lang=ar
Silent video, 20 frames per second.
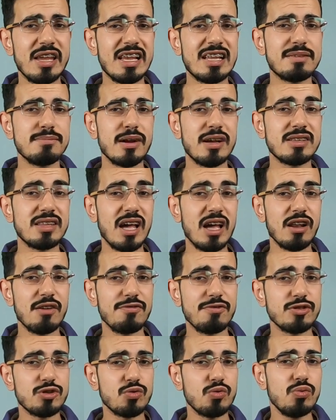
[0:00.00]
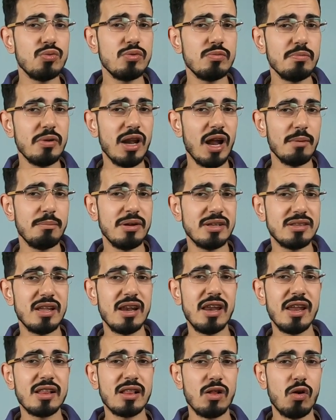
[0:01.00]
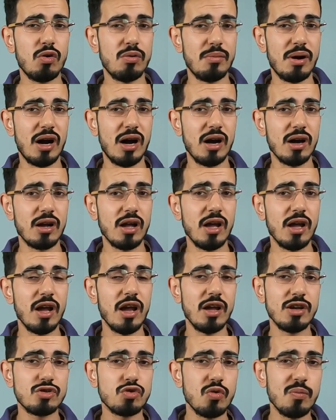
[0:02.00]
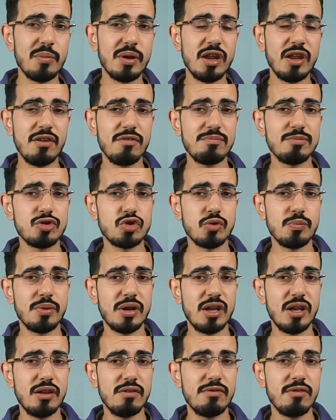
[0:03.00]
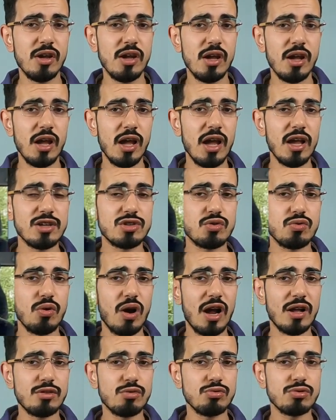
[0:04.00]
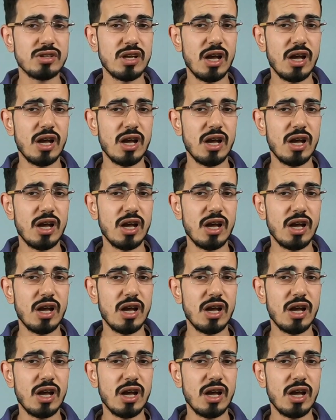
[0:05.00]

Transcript: يلزمك تعرف شكون من العباد اللي يطلعوا معاك اسكو مريض مش مريض اسكو عنده